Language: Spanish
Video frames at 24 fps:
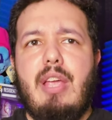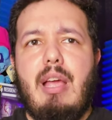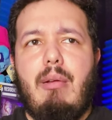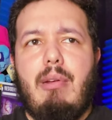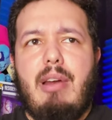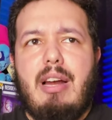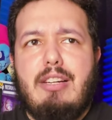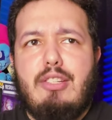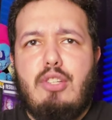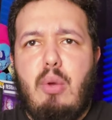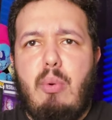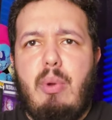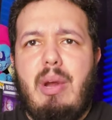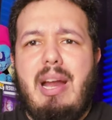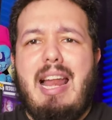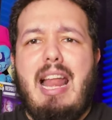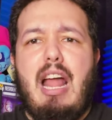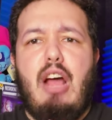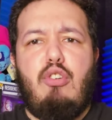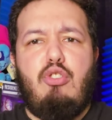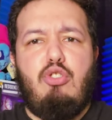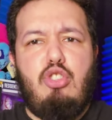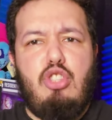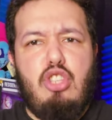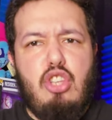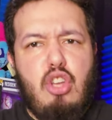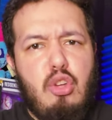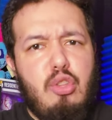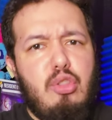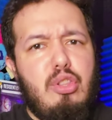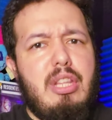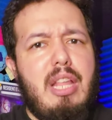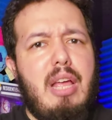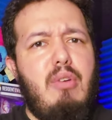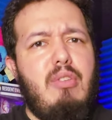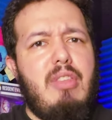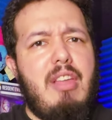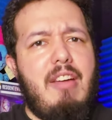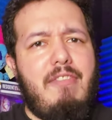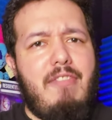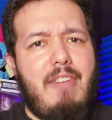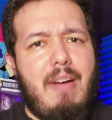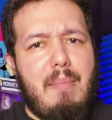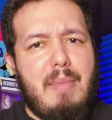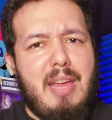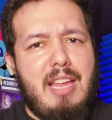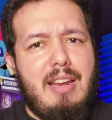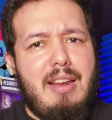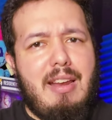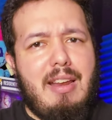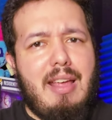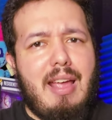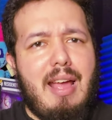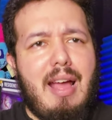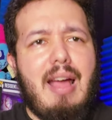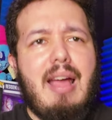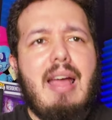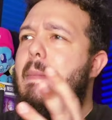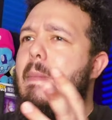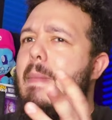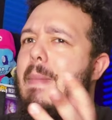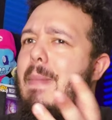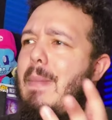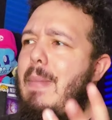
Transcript: y hablar sobre la unión de una familia